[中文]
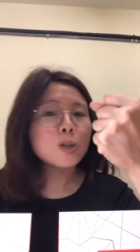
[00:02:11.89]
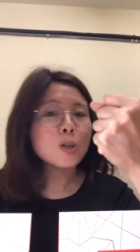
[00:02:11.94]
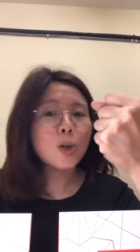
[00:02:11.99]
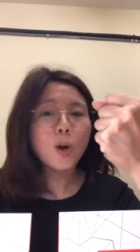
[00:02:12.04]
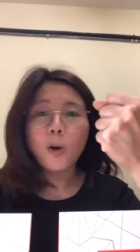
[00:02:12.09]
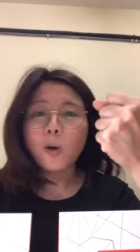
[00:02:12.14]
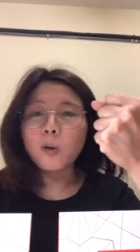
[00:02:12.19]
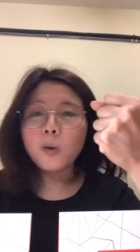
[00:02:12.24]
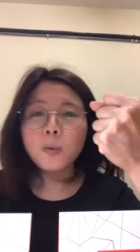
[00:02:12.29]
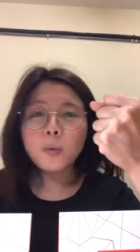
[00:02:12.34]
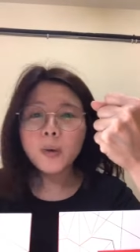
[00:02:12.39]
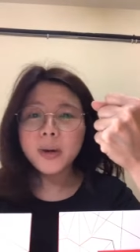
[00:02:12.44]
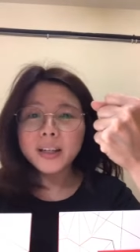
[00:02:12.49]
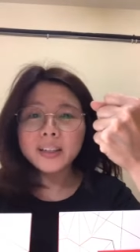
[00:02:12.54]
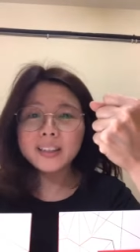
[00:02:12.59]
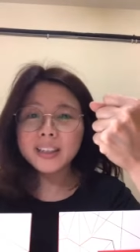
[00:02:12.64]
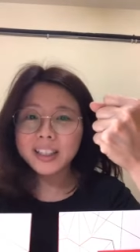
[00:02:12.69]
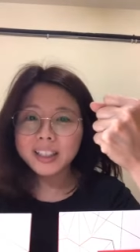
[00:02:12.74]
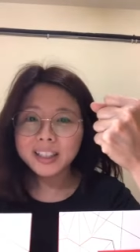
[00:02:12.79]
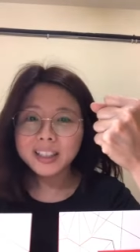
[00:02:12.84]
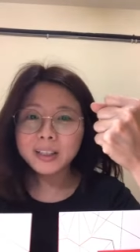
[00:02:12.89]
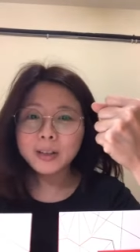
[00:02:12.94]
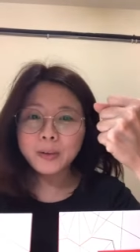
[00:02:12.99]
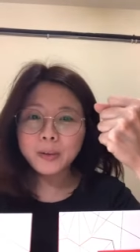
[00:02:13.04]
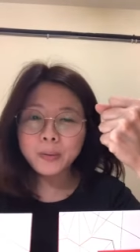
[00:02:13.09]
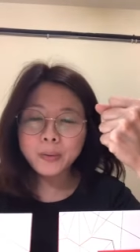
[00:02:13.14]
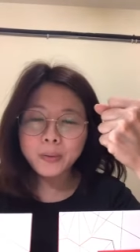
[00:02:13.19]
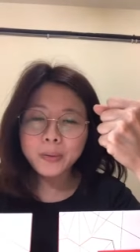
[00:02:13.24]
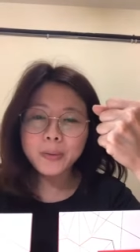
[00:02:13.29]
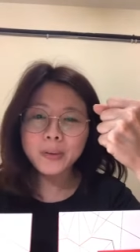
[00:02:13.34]
从未
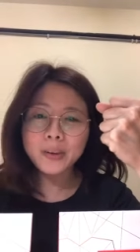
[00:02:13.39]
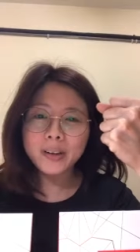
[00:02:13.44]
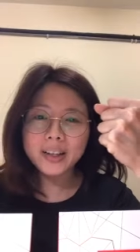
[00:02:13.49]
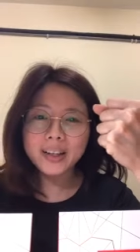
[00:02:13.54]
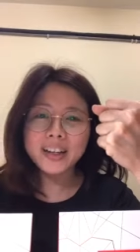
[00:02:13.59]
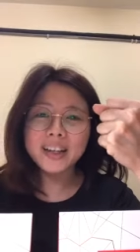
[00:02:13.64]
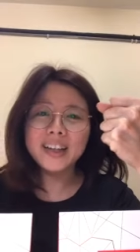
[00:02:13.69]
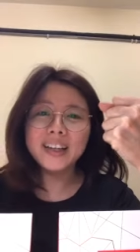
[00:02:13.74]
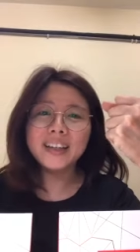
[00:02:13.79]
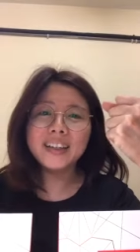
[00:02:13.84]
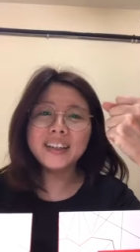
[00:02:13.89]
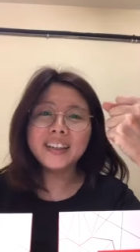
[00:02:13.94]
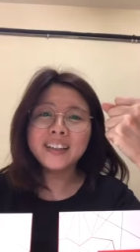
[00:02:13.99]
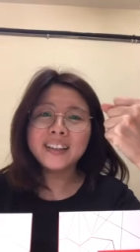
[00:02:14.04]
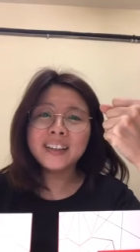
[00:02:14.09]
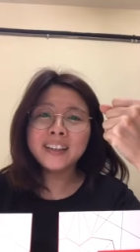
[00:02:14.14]
停过诶。